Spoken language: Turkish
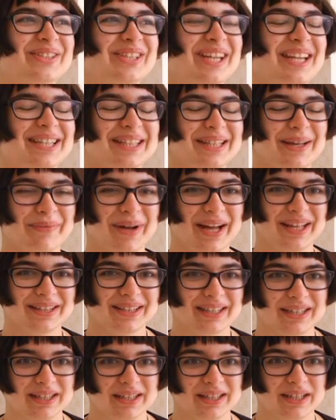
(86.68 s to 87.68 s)
Öncelikle ben
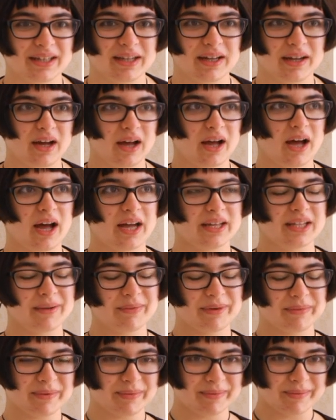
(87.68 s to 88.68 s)
e,
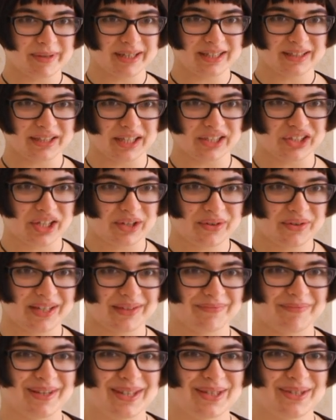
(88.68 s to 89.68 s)
annemle babama teşekkür
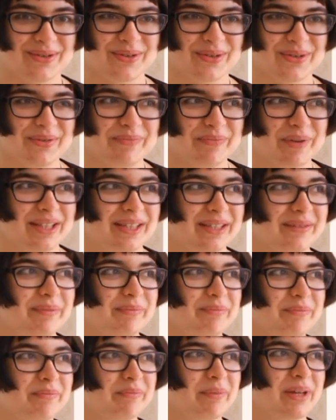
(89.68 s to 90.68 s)
etmek istiyorum. Hani
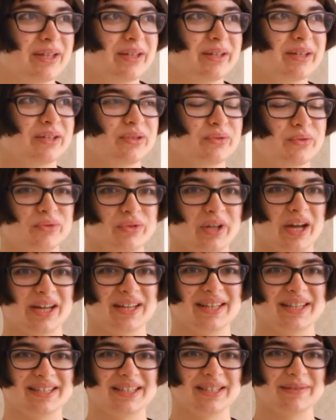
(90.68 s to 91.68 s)
beni
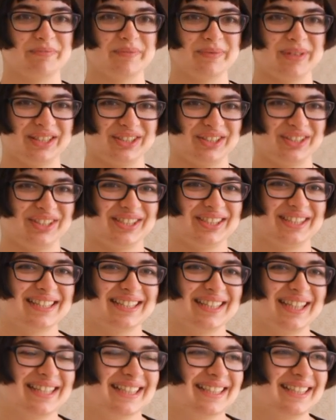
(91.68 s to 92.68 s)
dünyaya getirip
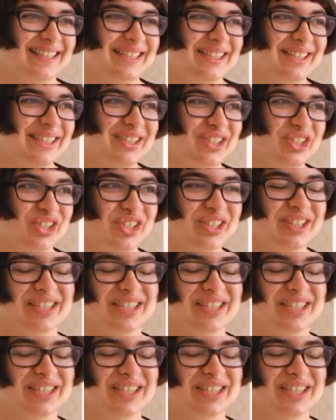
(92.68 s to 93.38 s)
yetiştirdikleri için.